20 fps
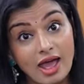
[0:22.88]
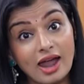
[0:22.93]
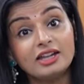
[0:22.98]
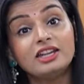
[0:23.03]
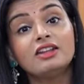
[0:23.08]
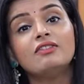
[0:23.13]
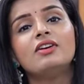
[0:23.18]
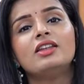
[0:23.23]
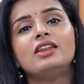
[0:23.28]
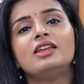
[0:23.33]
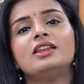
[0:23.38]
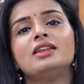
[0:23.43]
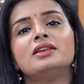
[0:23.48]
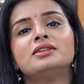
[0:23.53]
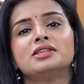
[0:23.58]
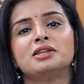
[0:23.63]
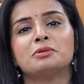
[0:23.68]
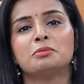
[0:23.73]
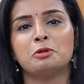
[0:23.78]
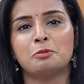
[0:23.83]
అట్ ఎ వెరీ
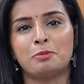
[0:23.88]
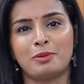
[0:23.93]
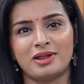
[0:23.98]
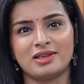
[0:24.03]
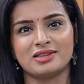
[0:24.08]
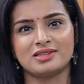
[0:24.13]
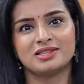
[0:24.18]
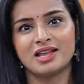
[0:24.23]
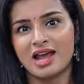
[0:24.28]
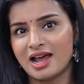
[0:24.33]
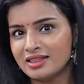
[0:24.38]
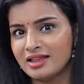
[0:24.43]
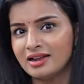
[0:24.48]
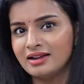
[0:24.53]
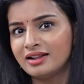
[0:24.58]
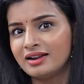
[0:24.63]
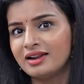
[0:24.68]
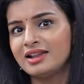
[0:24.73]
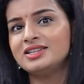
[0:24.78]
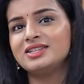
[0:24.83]
రీజనబుల్ ప్రైస్ అది
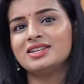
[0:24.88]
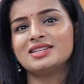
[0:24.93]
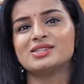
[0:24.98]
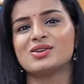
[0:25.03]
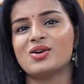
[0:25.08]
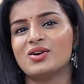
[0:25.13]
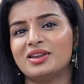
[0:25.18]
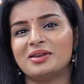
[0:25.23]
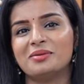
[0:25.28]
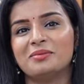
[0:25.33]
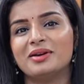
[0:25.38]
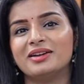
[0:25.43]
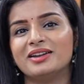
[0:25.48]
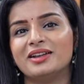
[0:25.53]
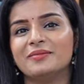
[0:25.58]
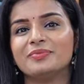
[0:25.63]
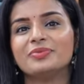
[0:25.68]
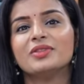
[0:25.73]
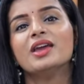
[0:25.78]
అండర్లైన్ చేసుకోవాలన్నమాట